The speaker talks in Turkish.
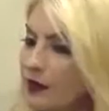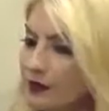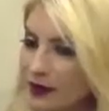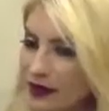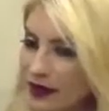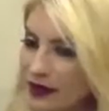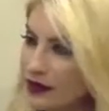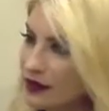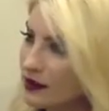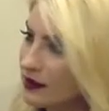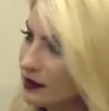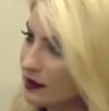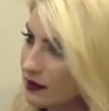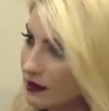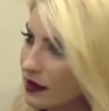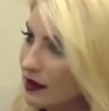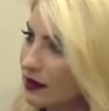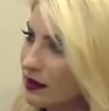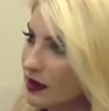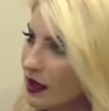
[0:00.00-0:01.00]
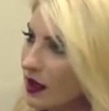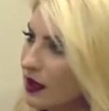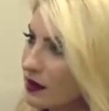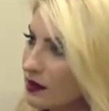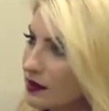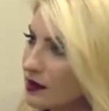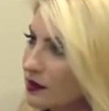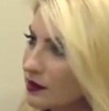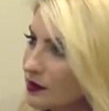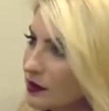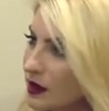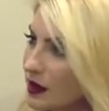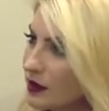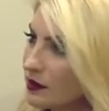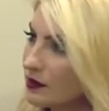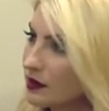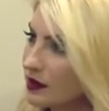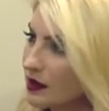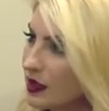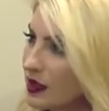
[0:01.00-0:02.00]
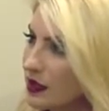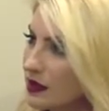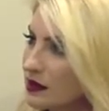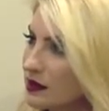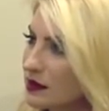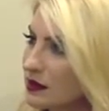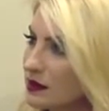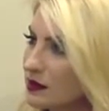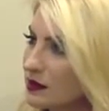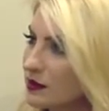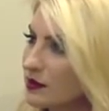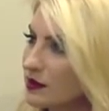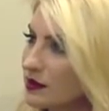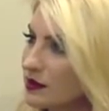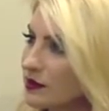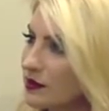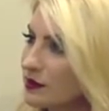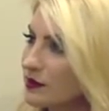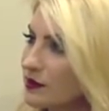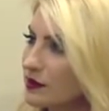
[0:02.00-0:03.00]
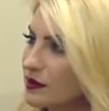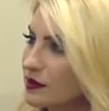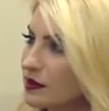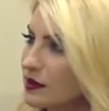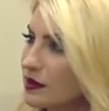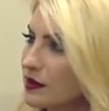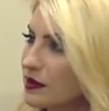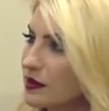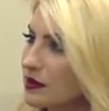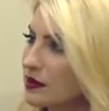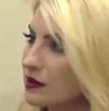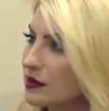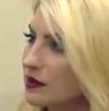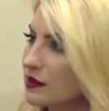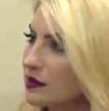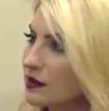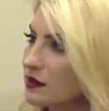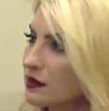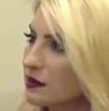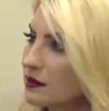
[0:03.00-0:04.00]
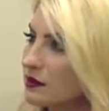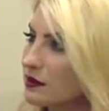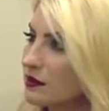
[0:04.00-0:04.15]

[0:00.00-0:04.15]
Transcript: Peki tekrarlayabilen bir rahatsızlık mıdır fıtık hastalığı?